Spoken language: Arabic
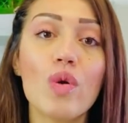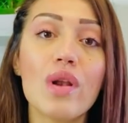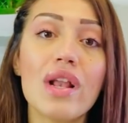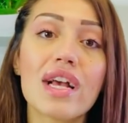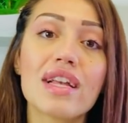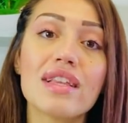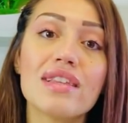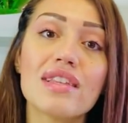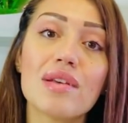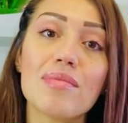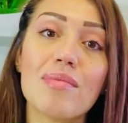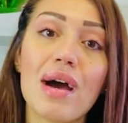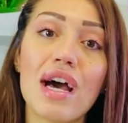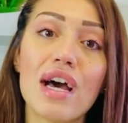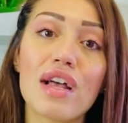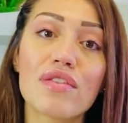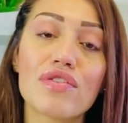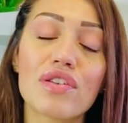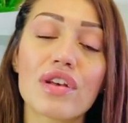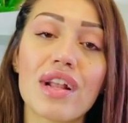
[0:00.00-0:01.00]
ولا كنتي ما
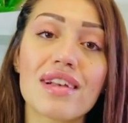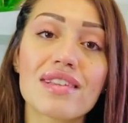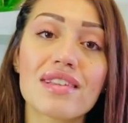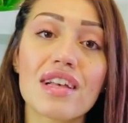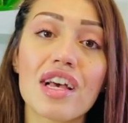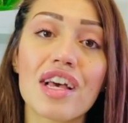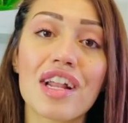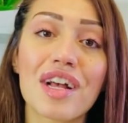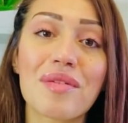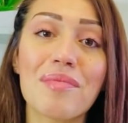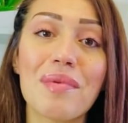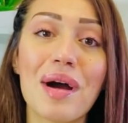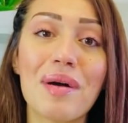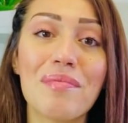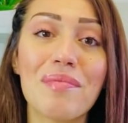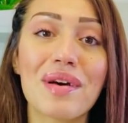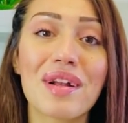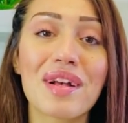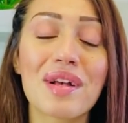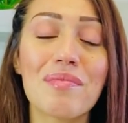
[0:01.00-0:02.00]
عارف راسك راك ما
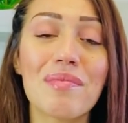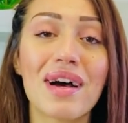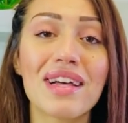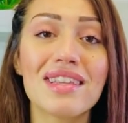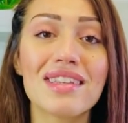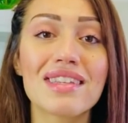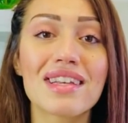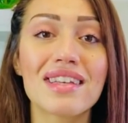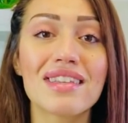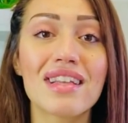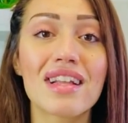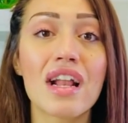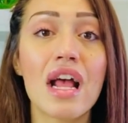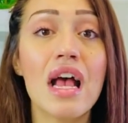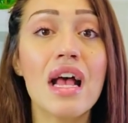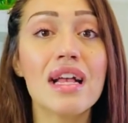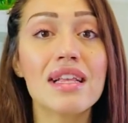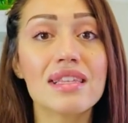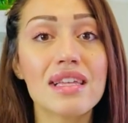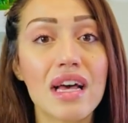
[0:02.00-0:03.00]
عمرك ما غادي تقدر
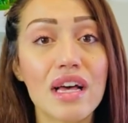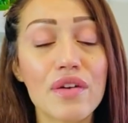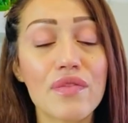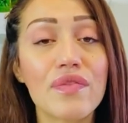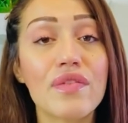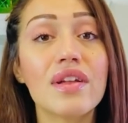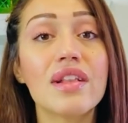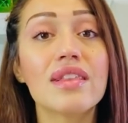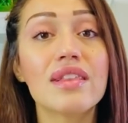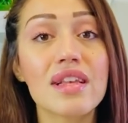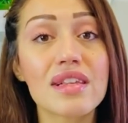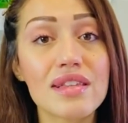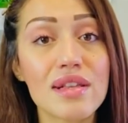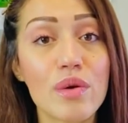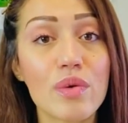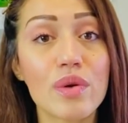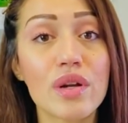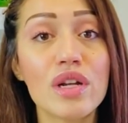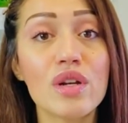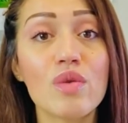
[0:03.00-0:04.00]
تعرف الناس
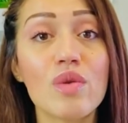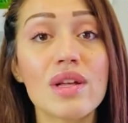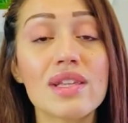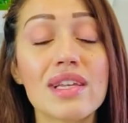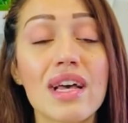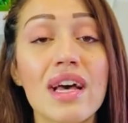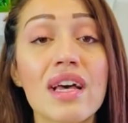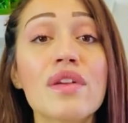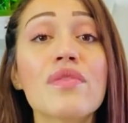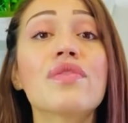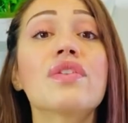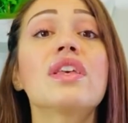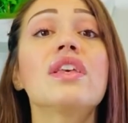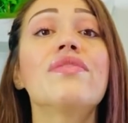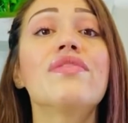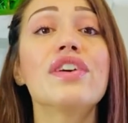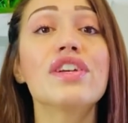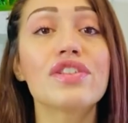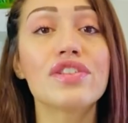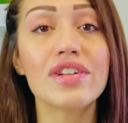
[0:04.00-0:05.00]
الاخرين ولا تعرف
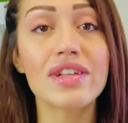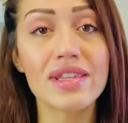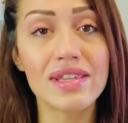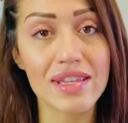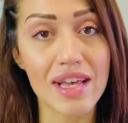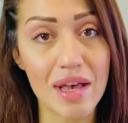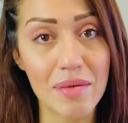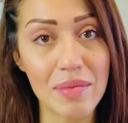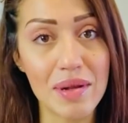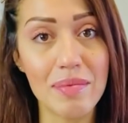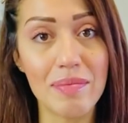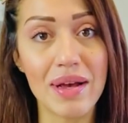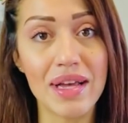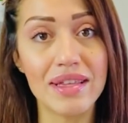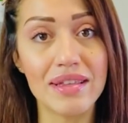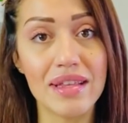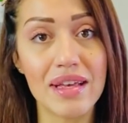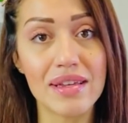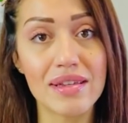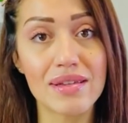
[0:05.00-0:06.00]
كيفاش تتعامل مع
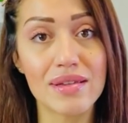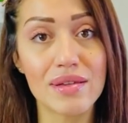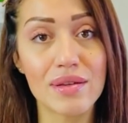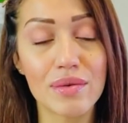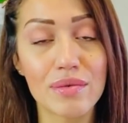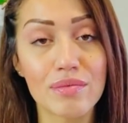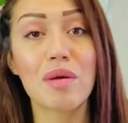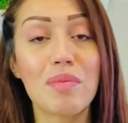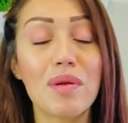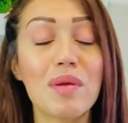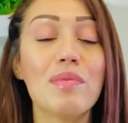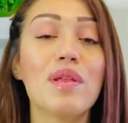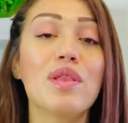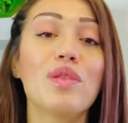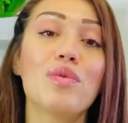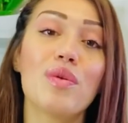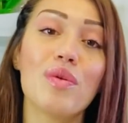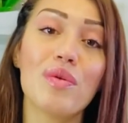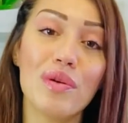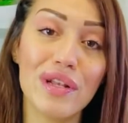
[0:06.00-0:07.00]
الناس قبل ما
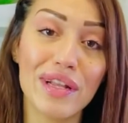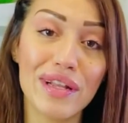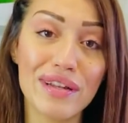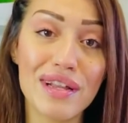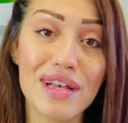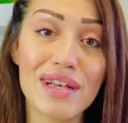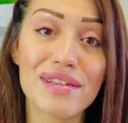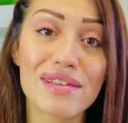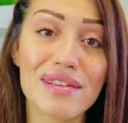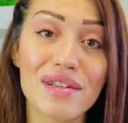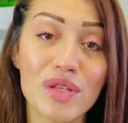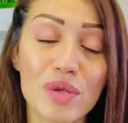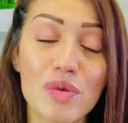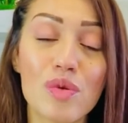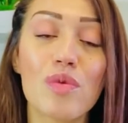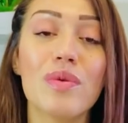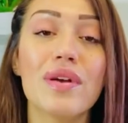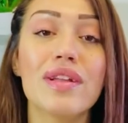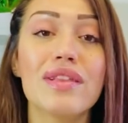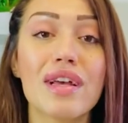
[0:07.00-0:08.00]
ندويو على الناس
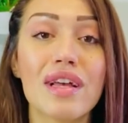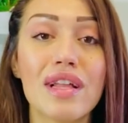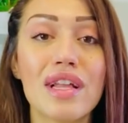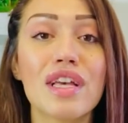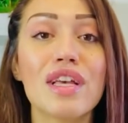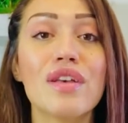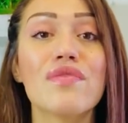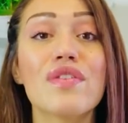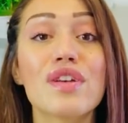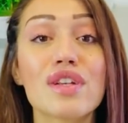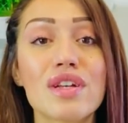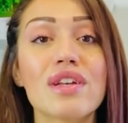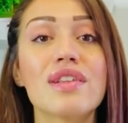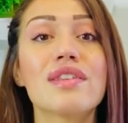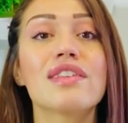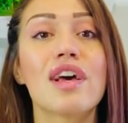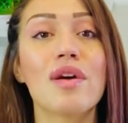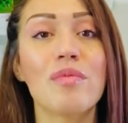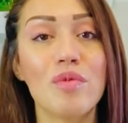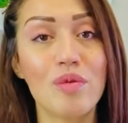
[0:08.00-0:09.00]
ندويو بعدا على كيفاش
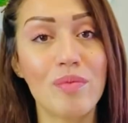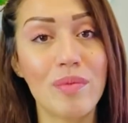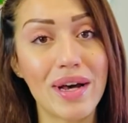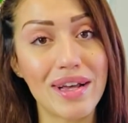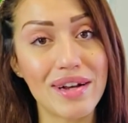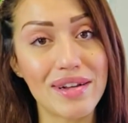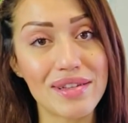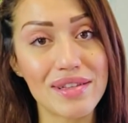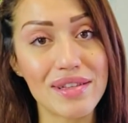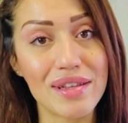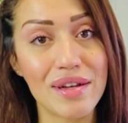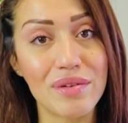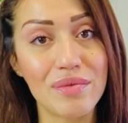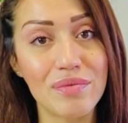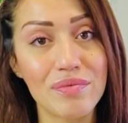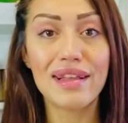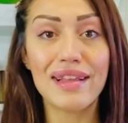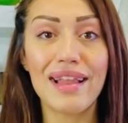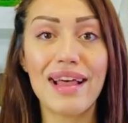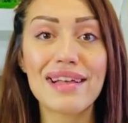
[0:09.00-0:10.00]
كنتعاملوا مع راسنا
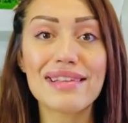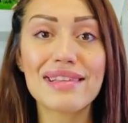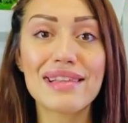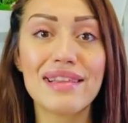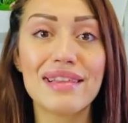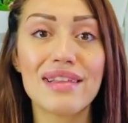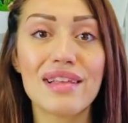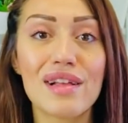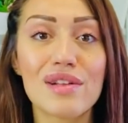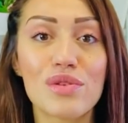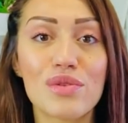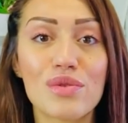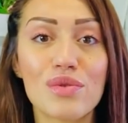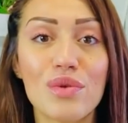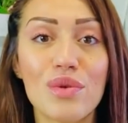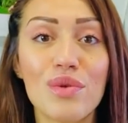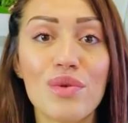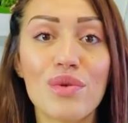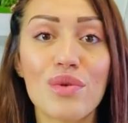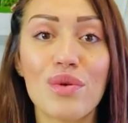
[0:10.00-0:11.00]
الاصل ديال
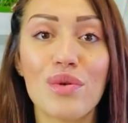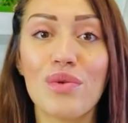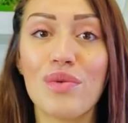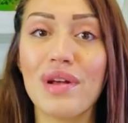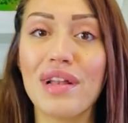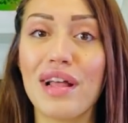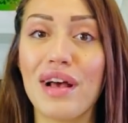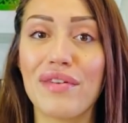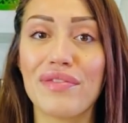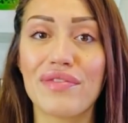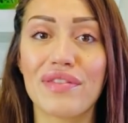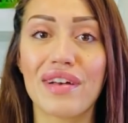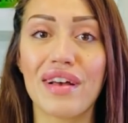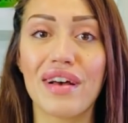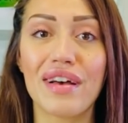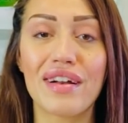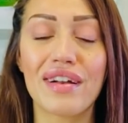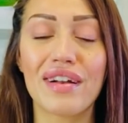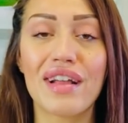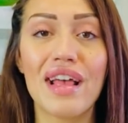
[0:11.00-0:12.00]
السلوك هو
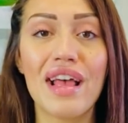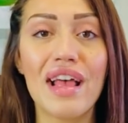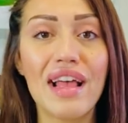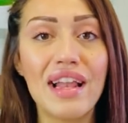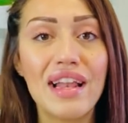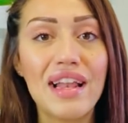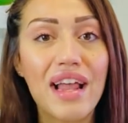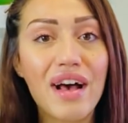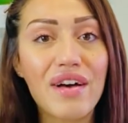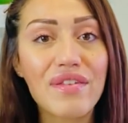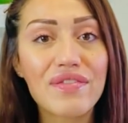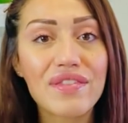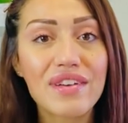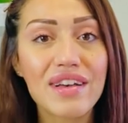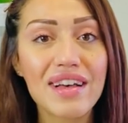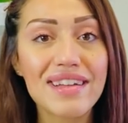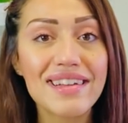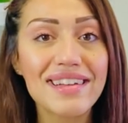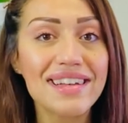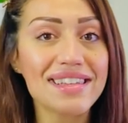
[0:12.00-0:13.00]
الافكار
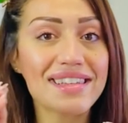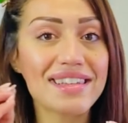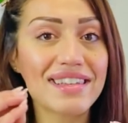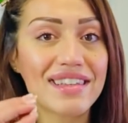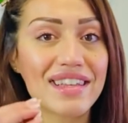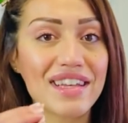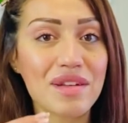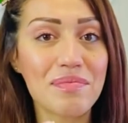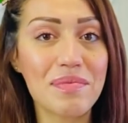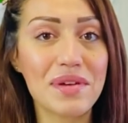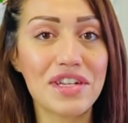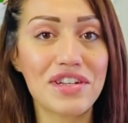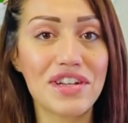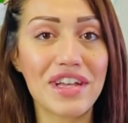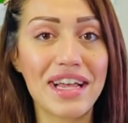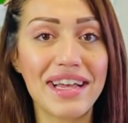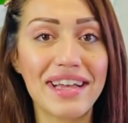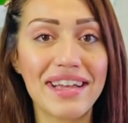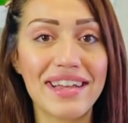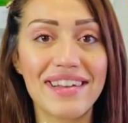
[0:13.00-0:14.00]
الافكار كتعطيك
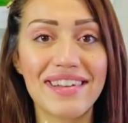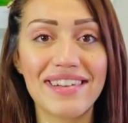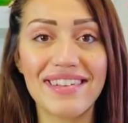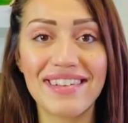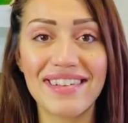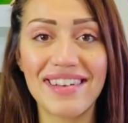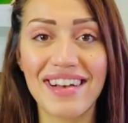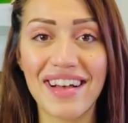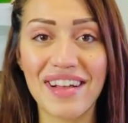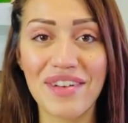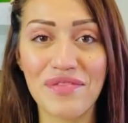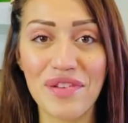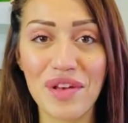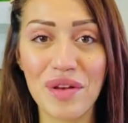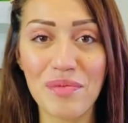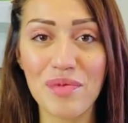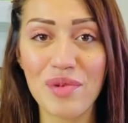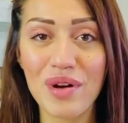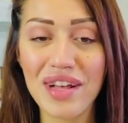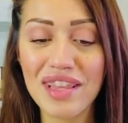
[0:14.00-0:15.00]
مشاعر
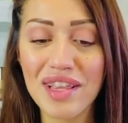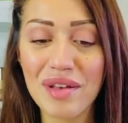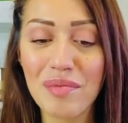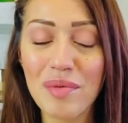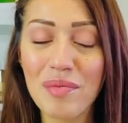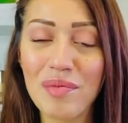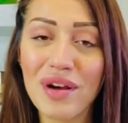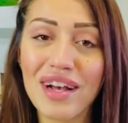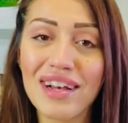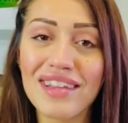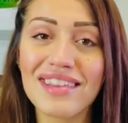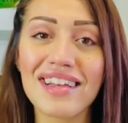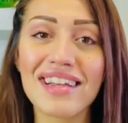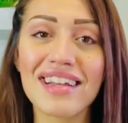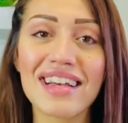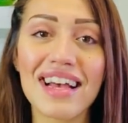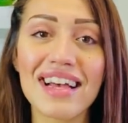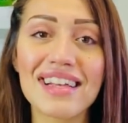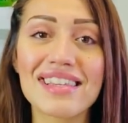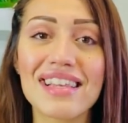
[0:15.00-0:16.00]
غنفهموها دابا بواحد
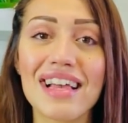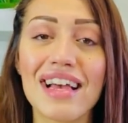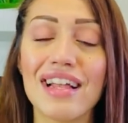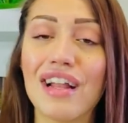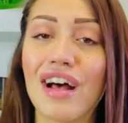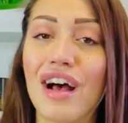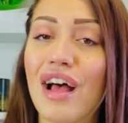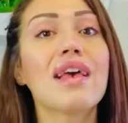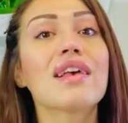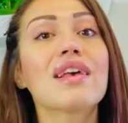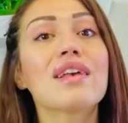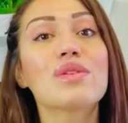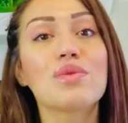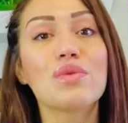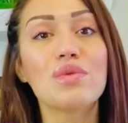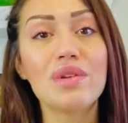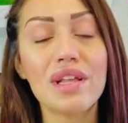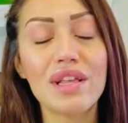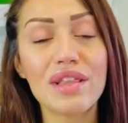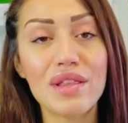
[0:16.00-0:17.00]
الطريقه سهله
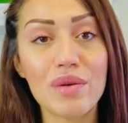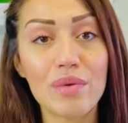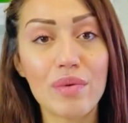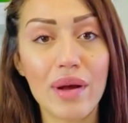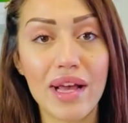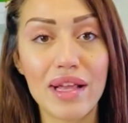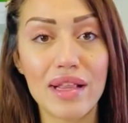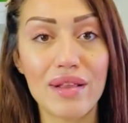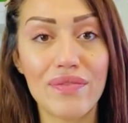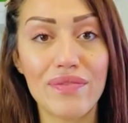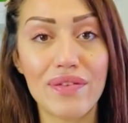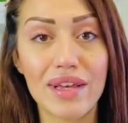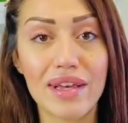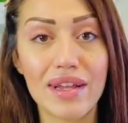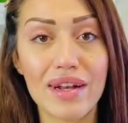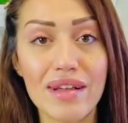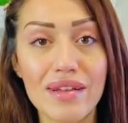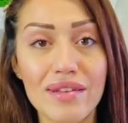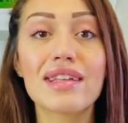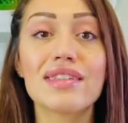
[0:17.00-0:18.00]
كتكون عندي واحد
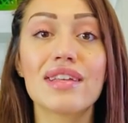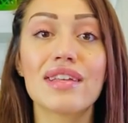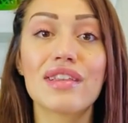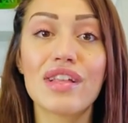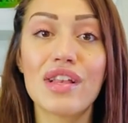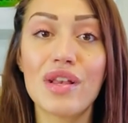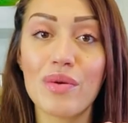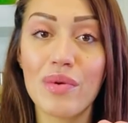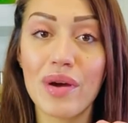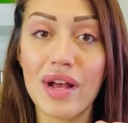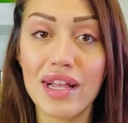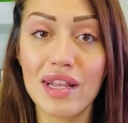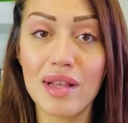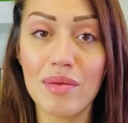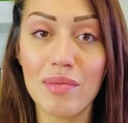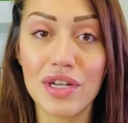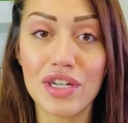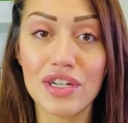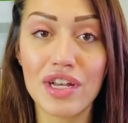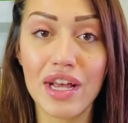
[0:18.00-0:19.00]
الفكره كتعطيني واحد
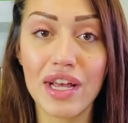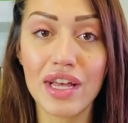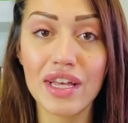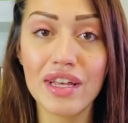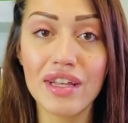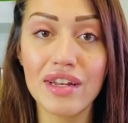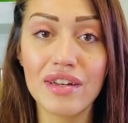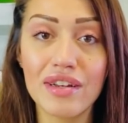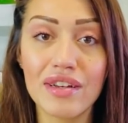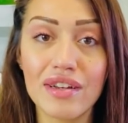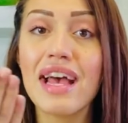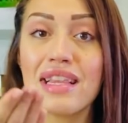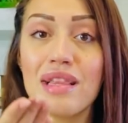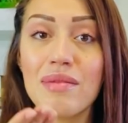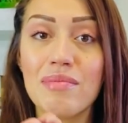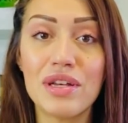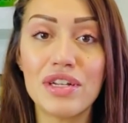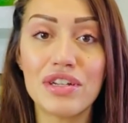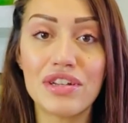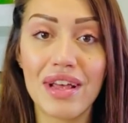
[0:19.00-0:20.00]
المشاعر هاد
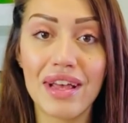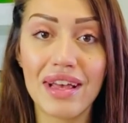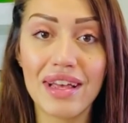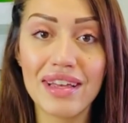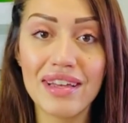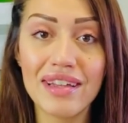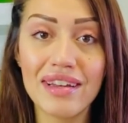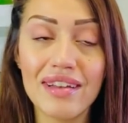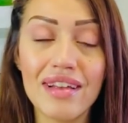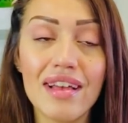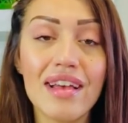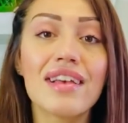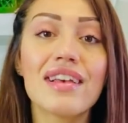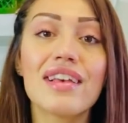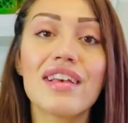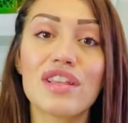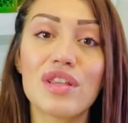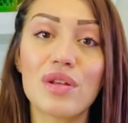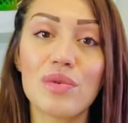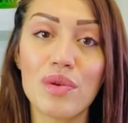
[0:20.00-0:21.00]
المشاعر
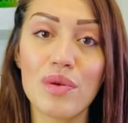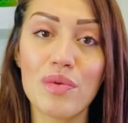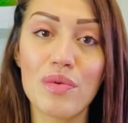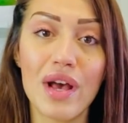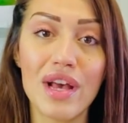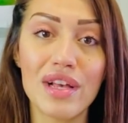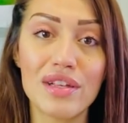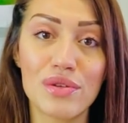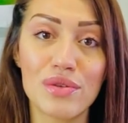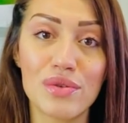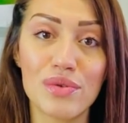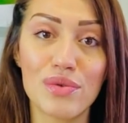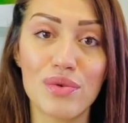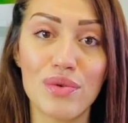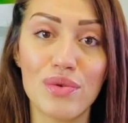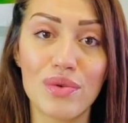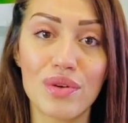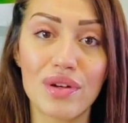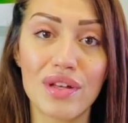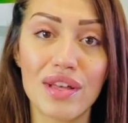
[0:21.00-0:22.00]
كيعطيوني واحد
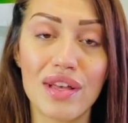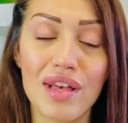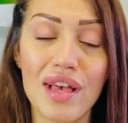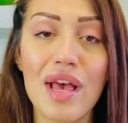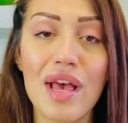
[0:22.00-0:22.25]
السلوك